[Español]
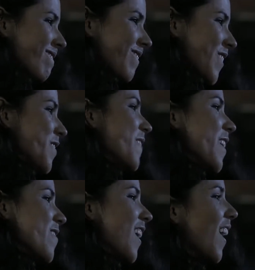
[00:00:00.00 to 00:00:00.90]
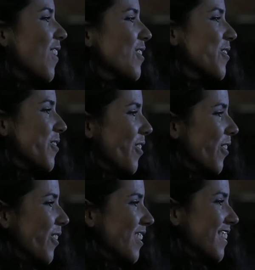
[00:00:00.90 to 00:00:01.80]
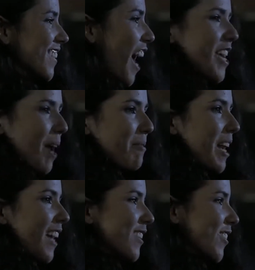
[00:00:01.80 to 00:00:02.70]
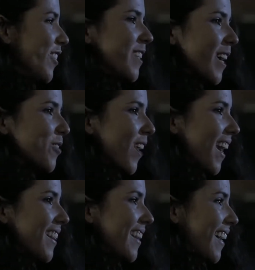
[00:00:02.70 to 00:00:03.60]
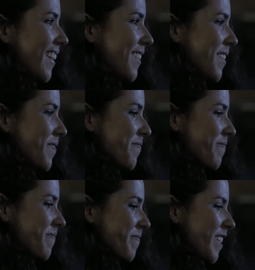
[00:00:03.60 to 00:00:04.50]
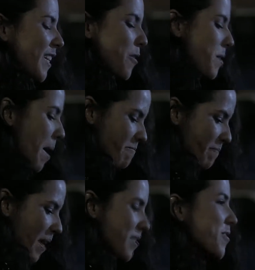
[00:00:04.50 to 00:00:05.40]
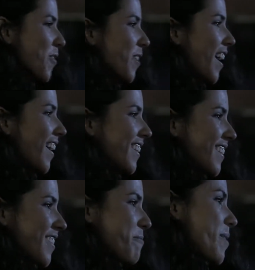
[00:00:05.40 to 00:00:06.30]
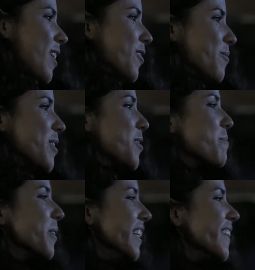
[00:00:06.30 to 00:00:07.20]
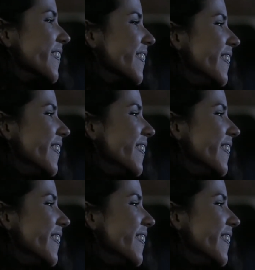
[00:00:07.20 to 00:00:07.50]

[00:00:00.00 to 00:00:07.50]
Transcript: Yo me imagino al lado suyo, ahí caminando directo al altar. Y así bien panzona, esperando nuestro monito.